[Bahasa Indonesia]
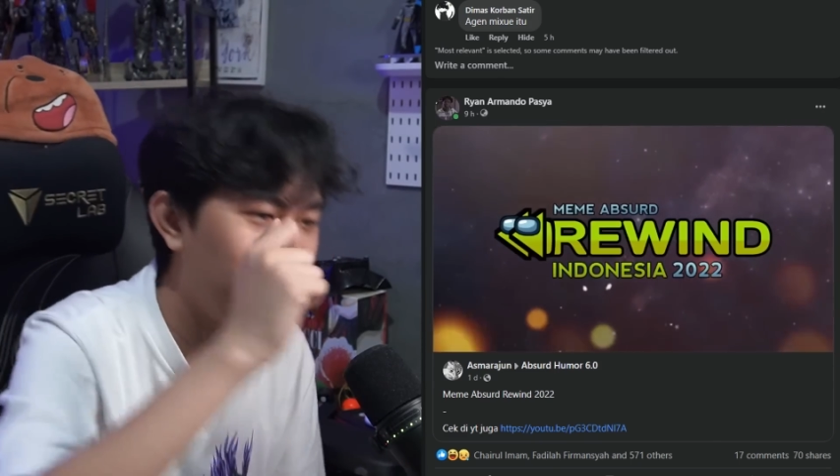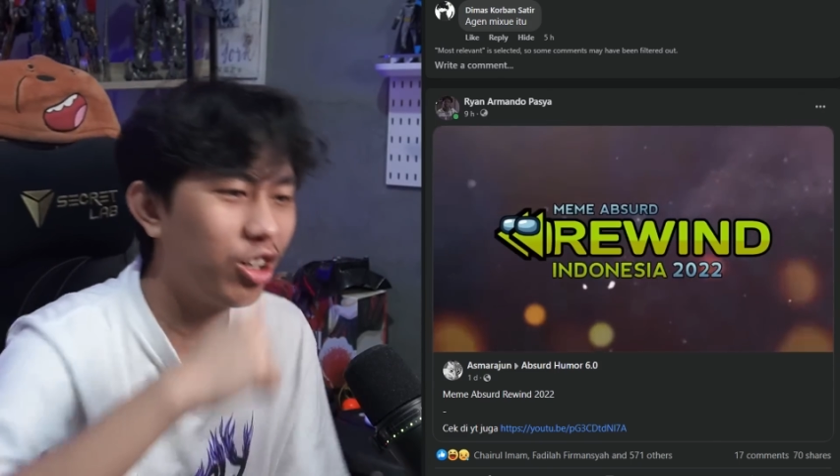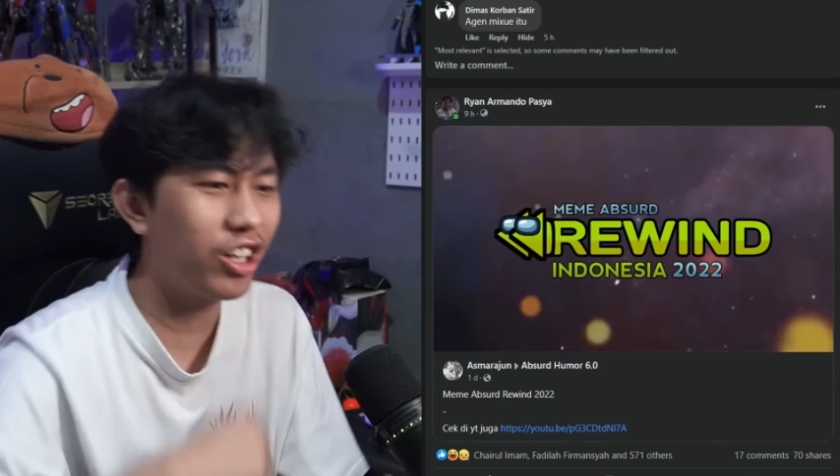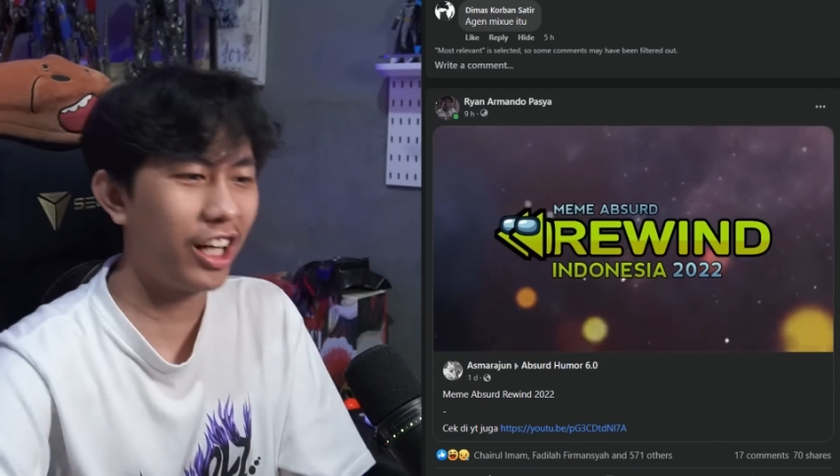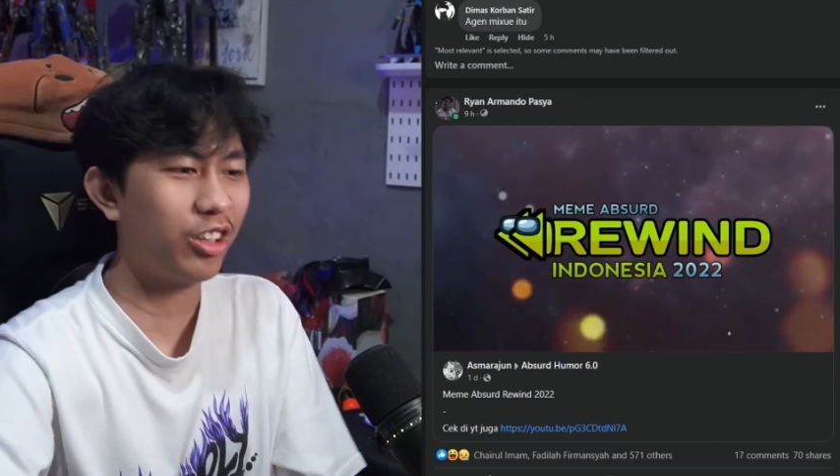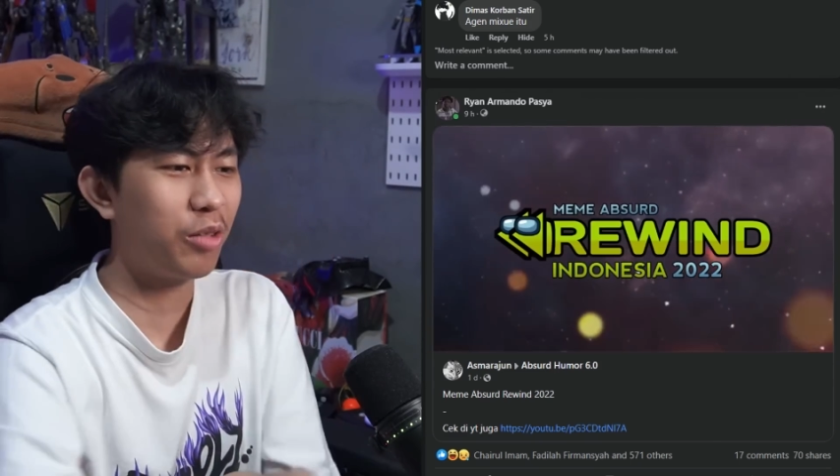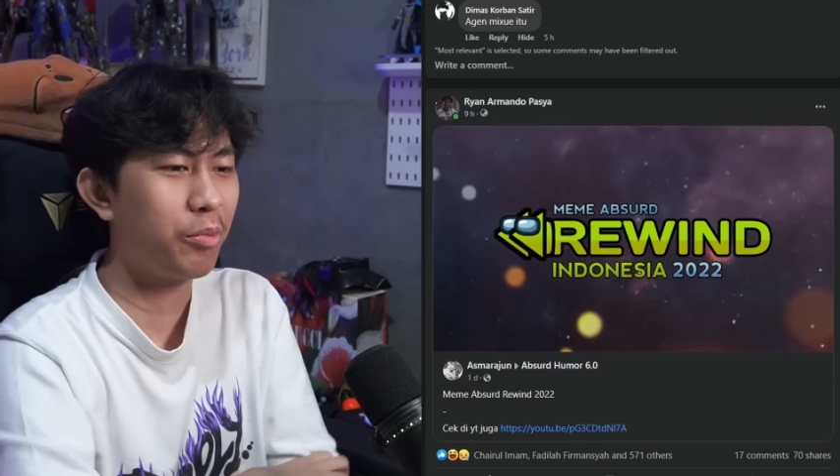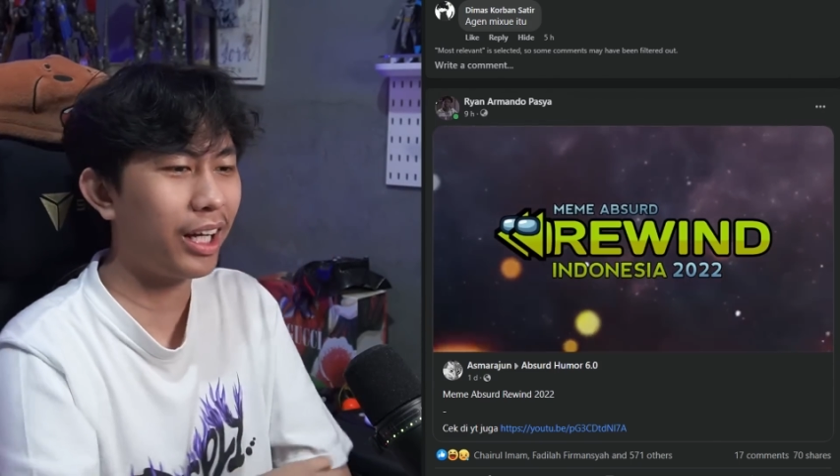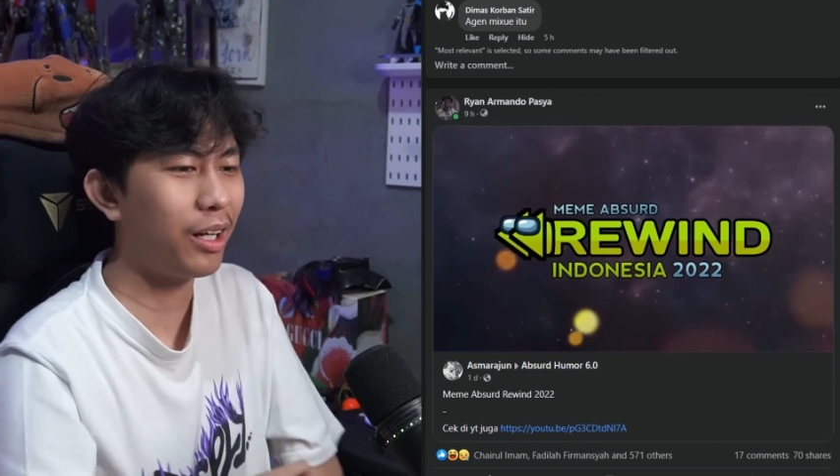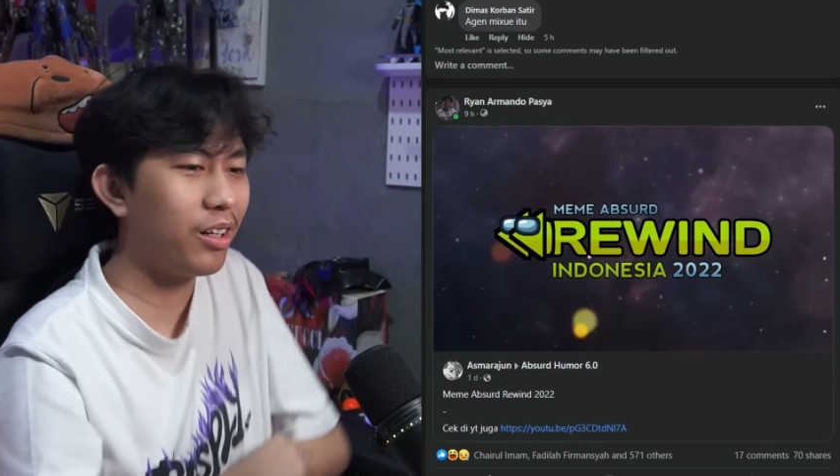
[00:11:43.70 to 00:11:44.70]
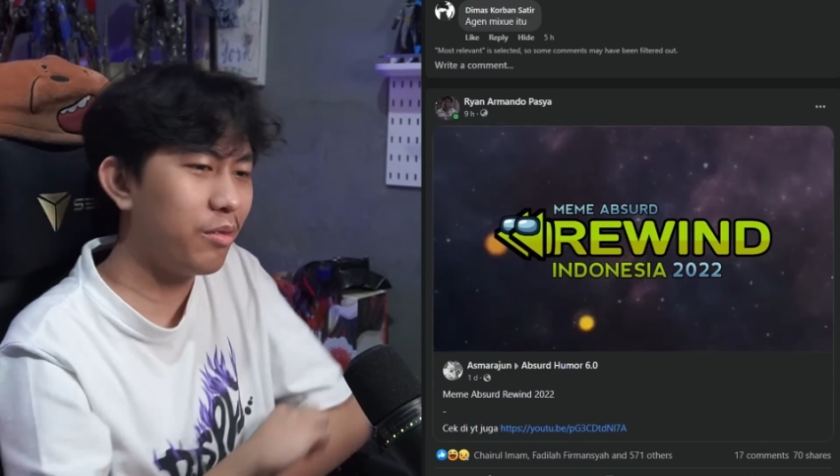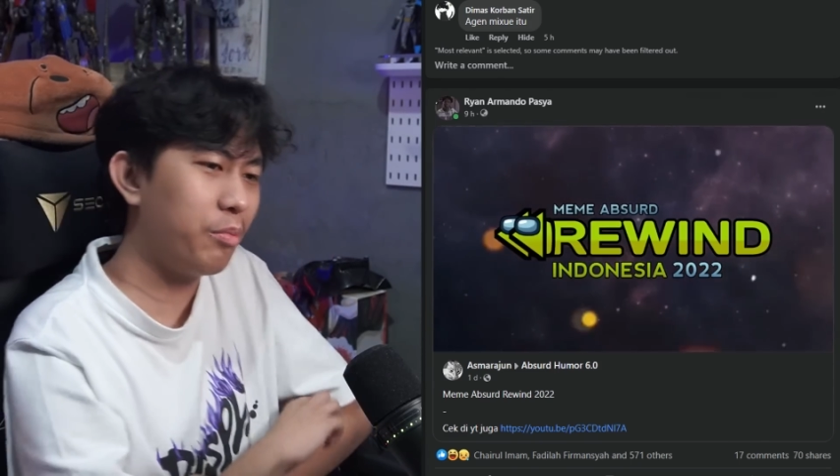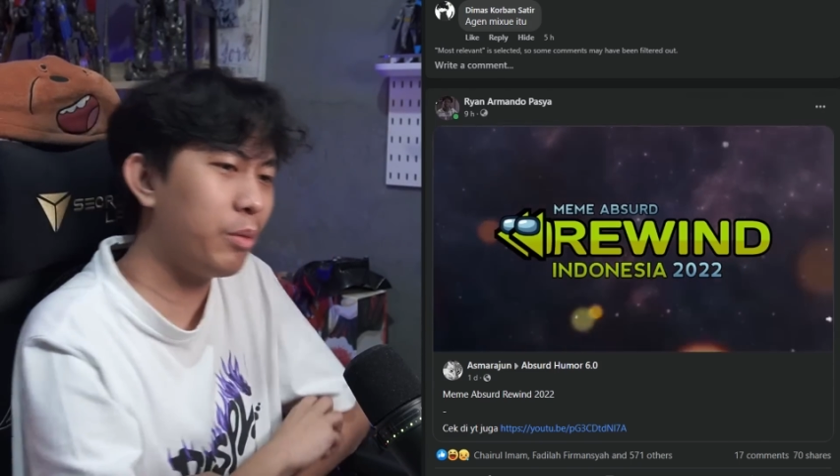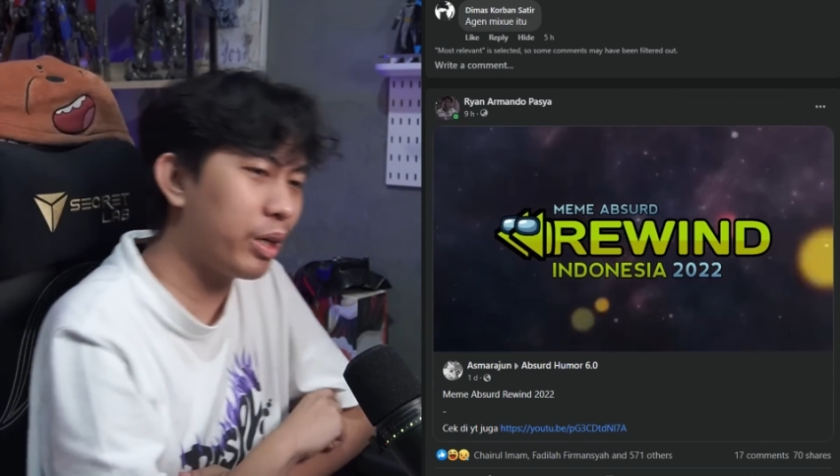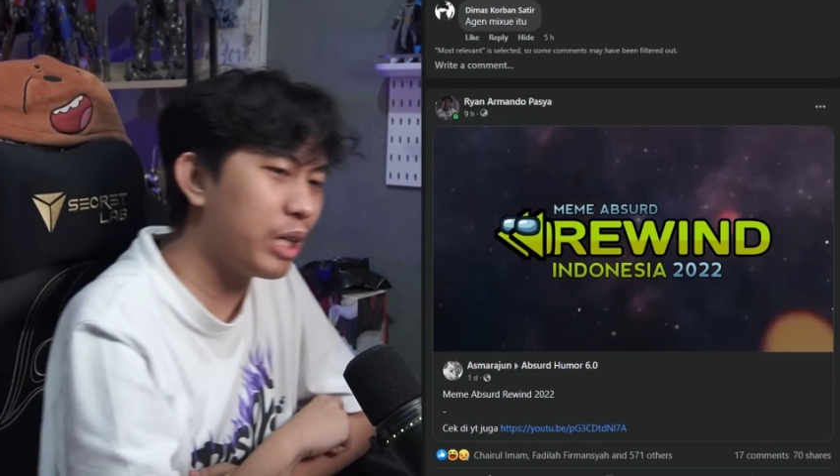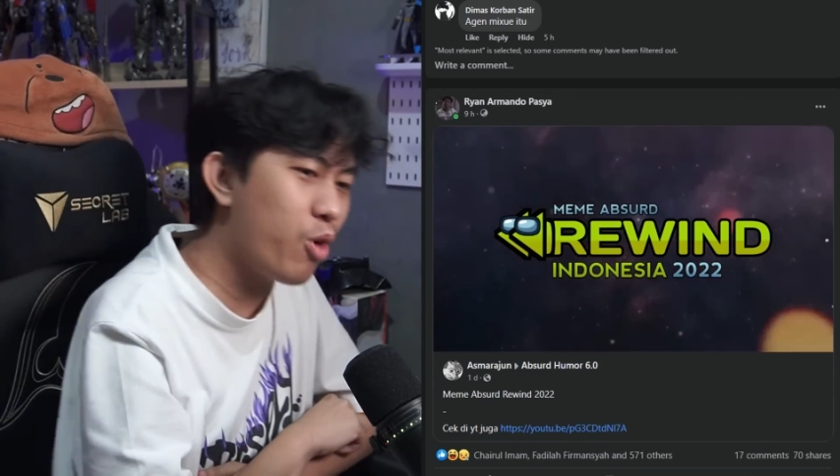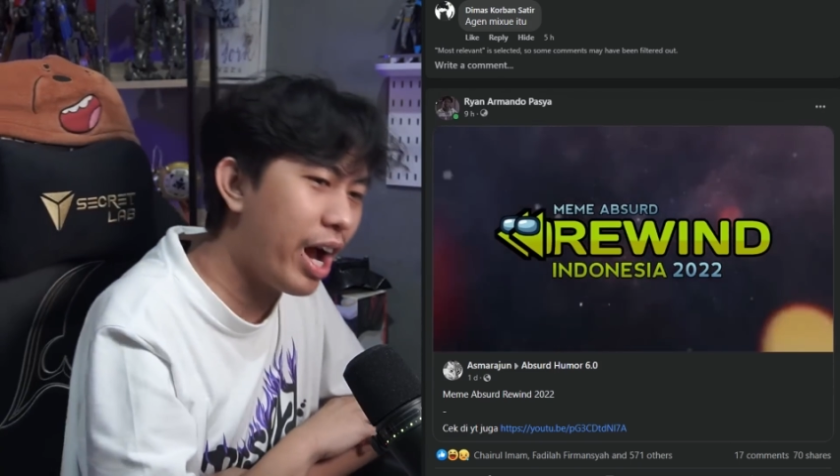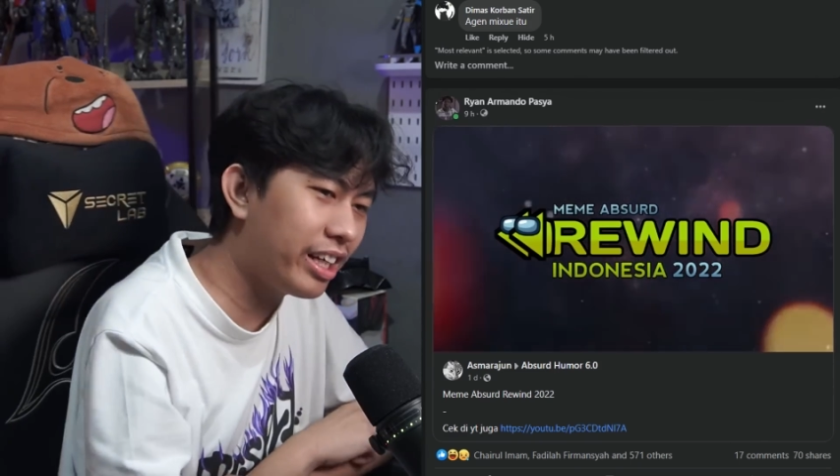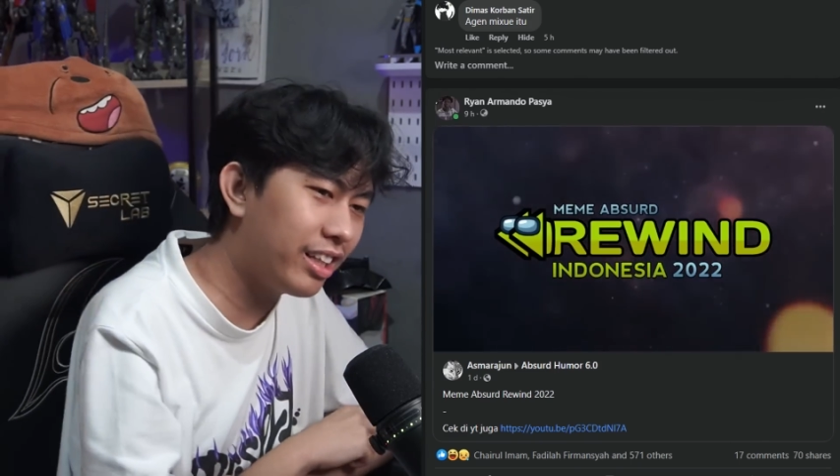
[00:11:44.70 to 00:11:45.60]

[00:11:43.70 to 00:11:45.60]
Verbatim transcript: kreator-kreator yang bikin meme rewind